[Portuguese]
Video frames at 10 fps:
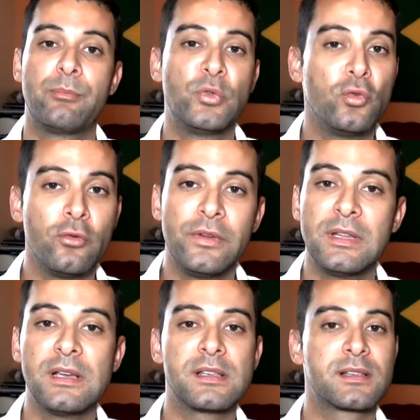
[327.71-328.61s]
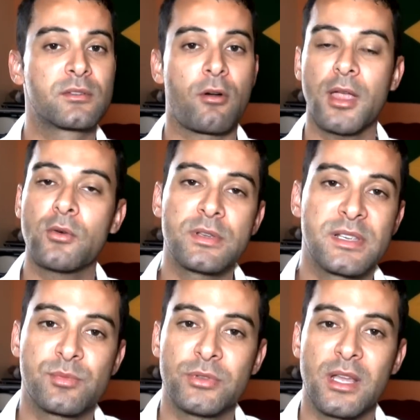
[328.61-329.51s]
dúvidas, qualquer coisa
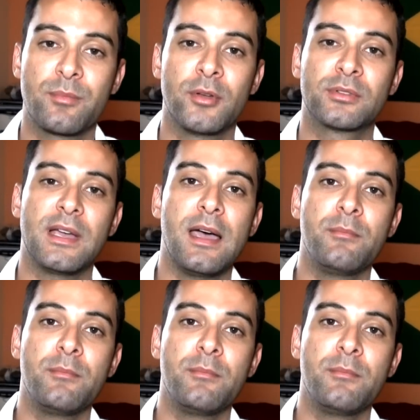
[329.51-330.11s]
que vocês puderem perguntar,